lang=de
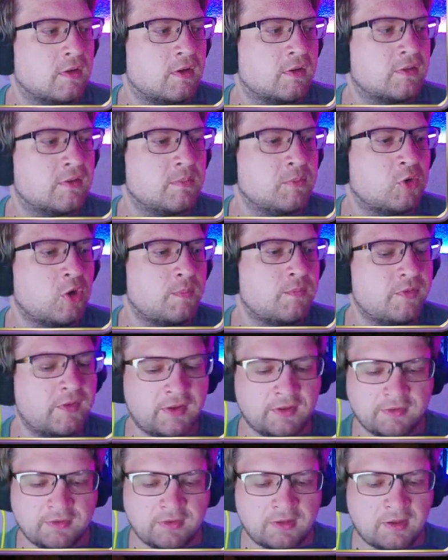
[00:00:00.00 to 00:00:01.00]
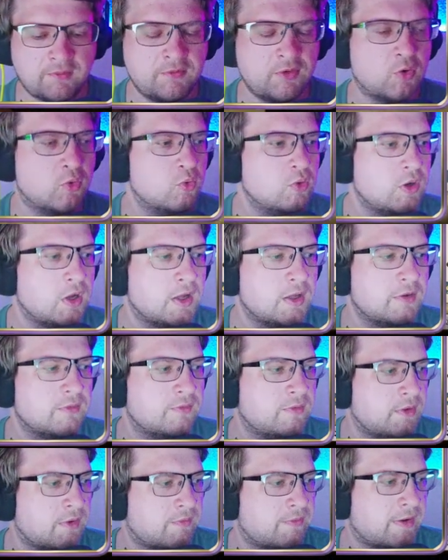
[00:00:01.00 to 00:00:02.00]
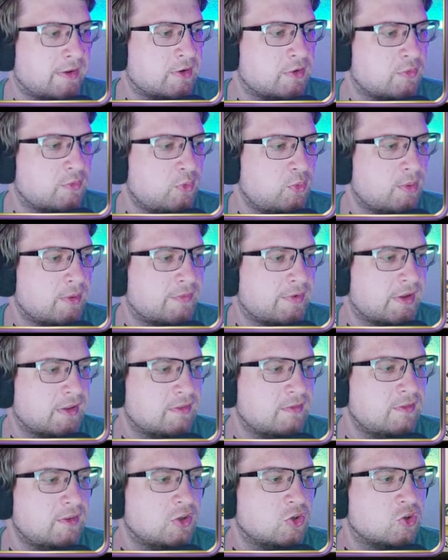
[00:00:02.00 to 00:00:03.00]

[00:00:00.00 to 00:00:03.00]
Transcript: Aus dem Topf essen. Haben wir Hunger? Wir waren doch überfressen